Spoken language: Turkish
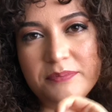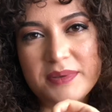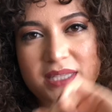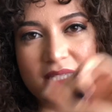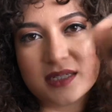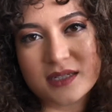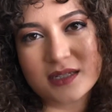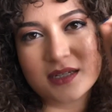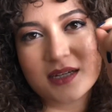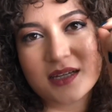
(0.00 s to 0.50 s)

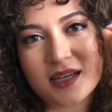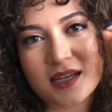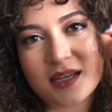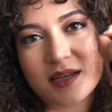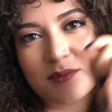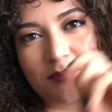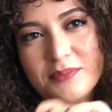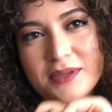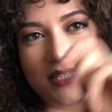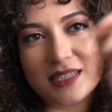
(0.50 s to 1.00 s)
bir tık
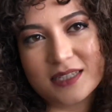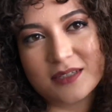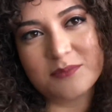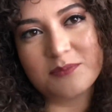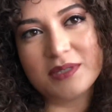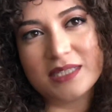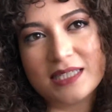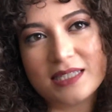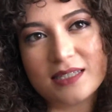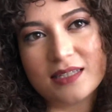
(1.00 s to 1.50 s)
bir
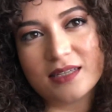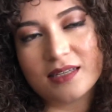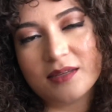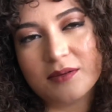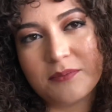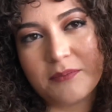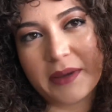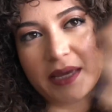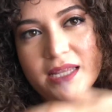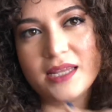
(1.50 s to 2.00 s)
tık bizi
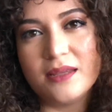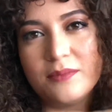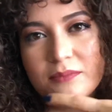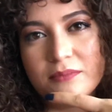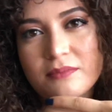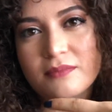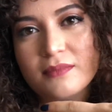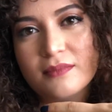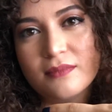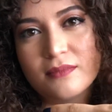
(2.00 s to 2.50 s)

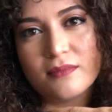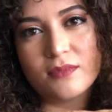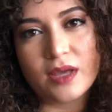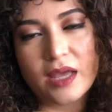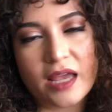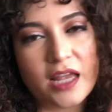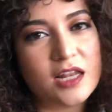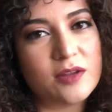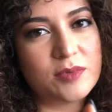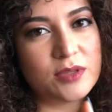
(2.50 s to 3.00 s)
benim
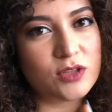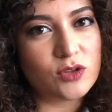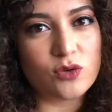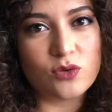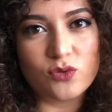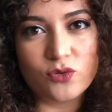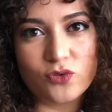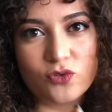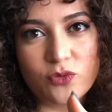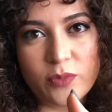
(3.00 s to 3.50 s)
elimin
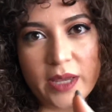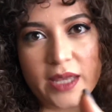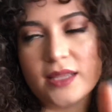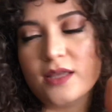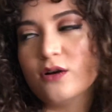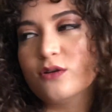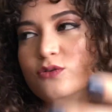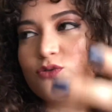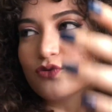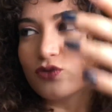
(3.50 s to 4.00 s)
dokunduğu bir
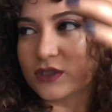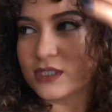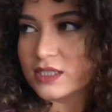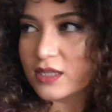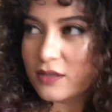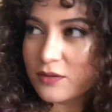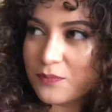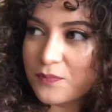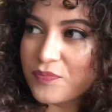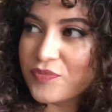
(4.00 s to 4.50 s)
hediye olsun
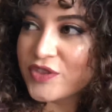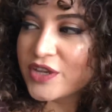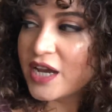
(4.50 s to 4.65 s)
istedim.